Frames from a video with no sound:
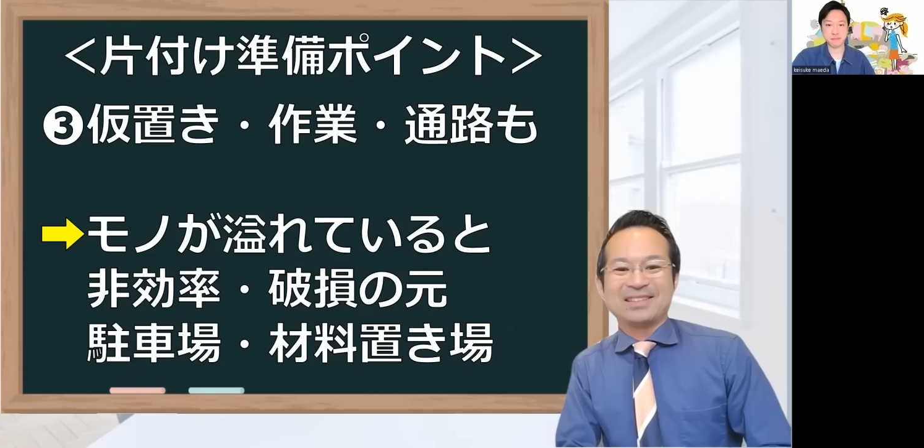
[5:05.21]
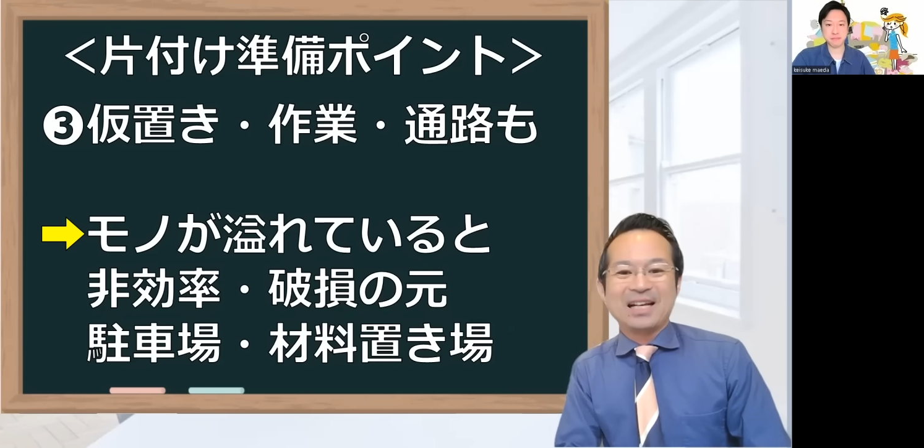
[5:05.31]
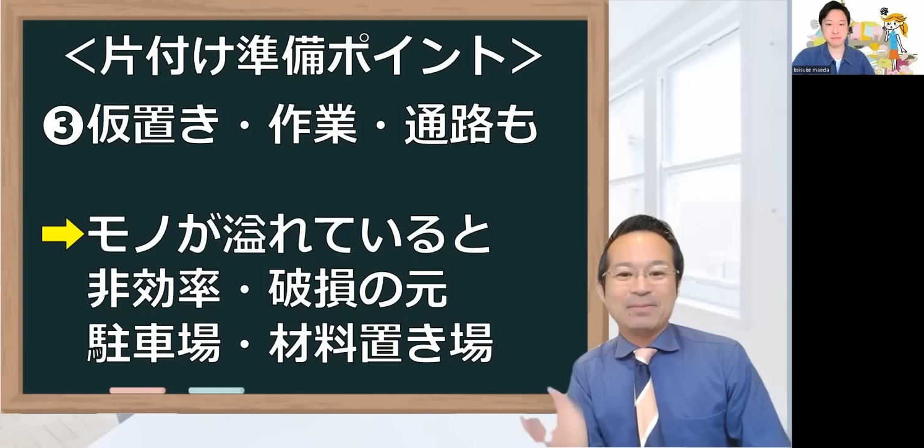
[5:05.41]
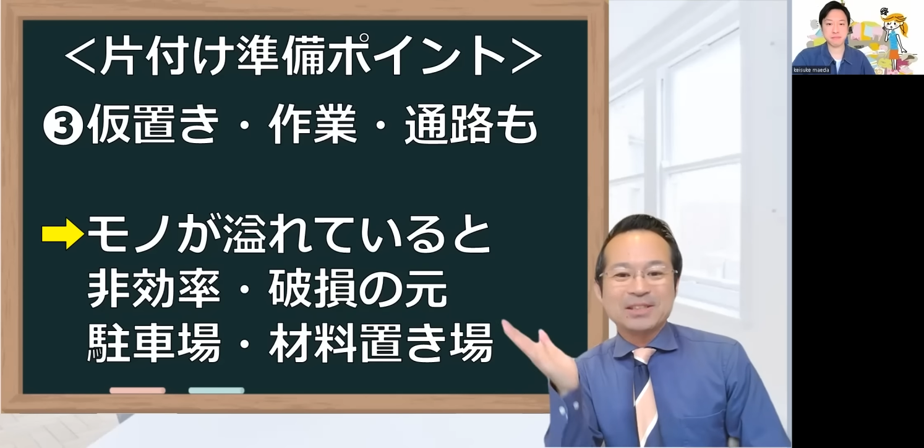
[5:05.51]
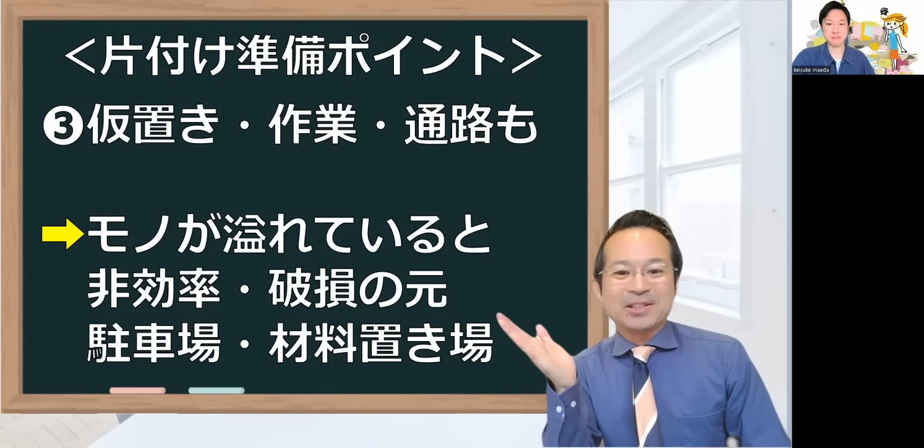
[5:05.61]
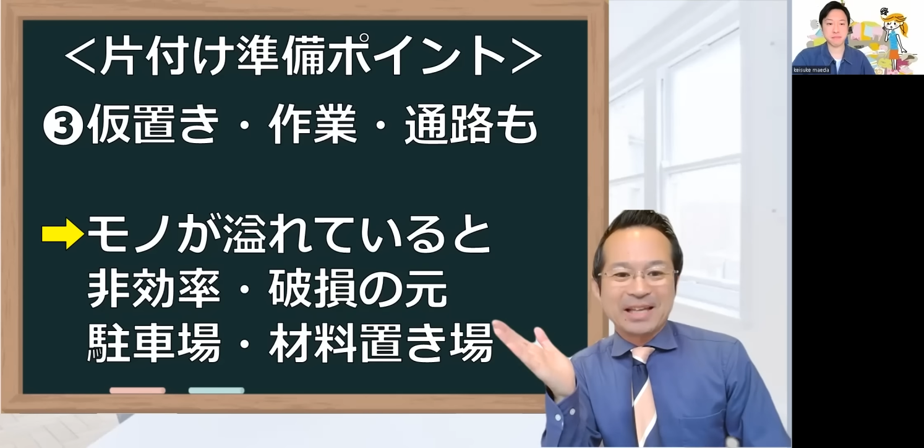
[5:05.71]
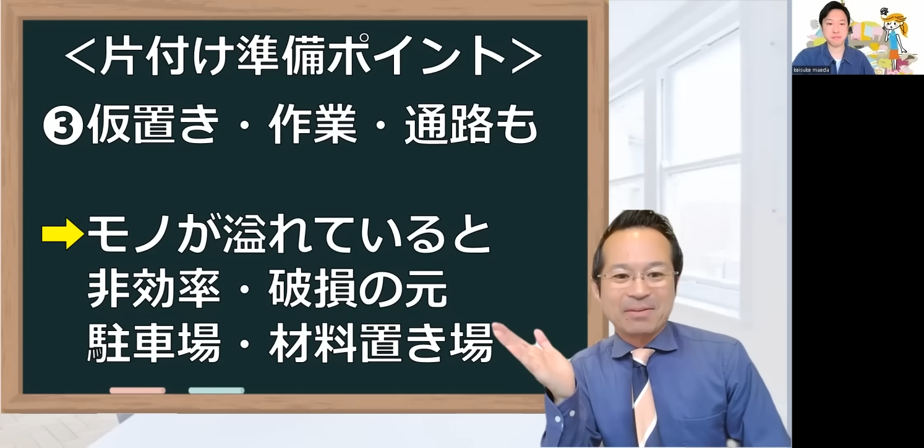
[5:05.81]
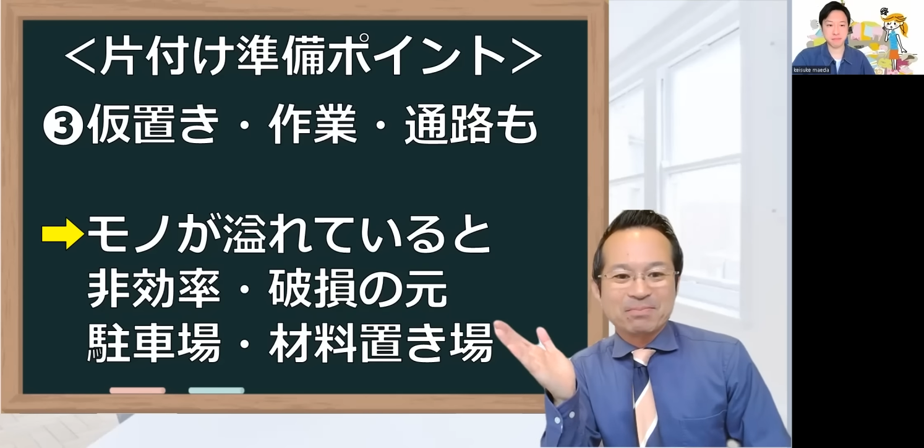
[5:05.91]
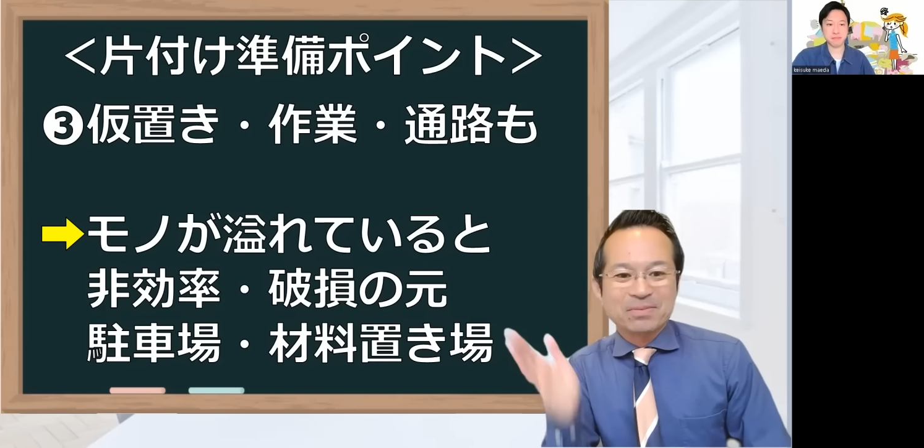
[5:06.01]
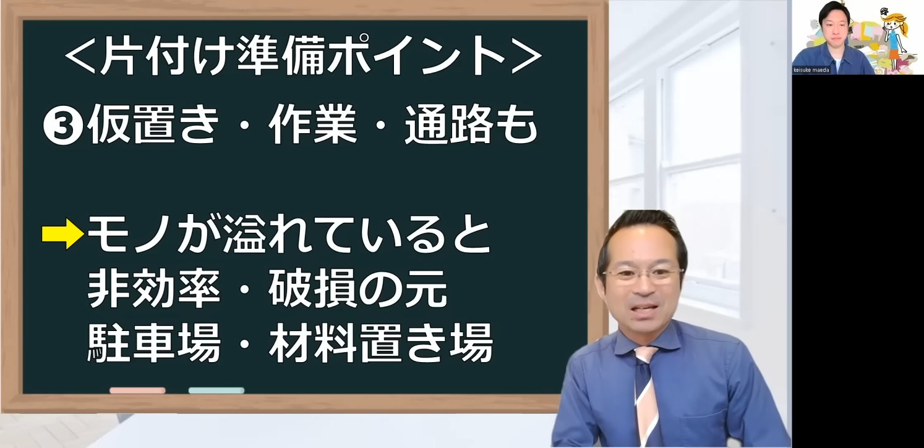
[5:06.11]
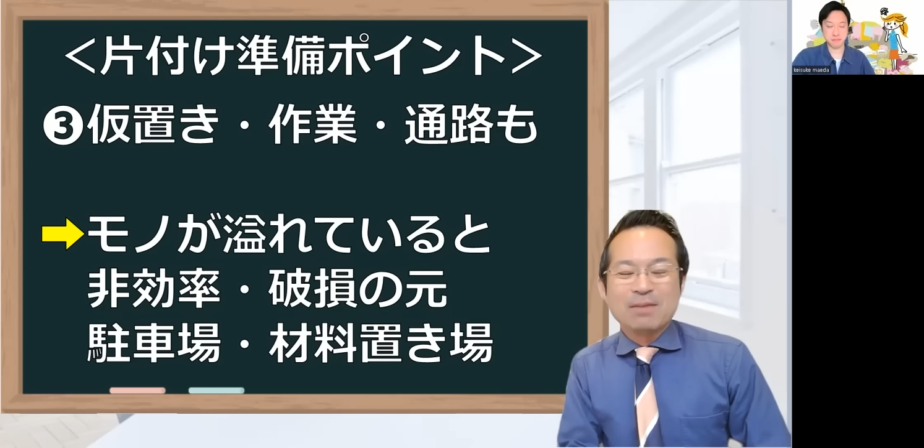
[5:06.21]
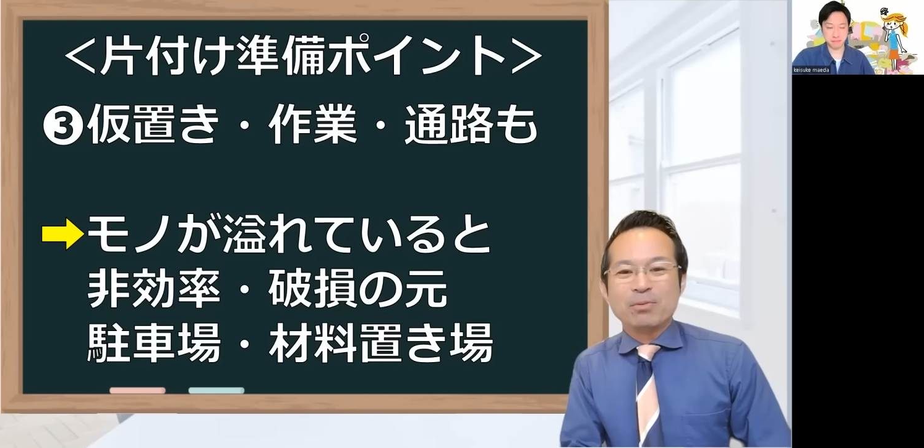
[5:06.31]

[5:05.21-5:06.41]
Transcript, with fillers: なりますよね。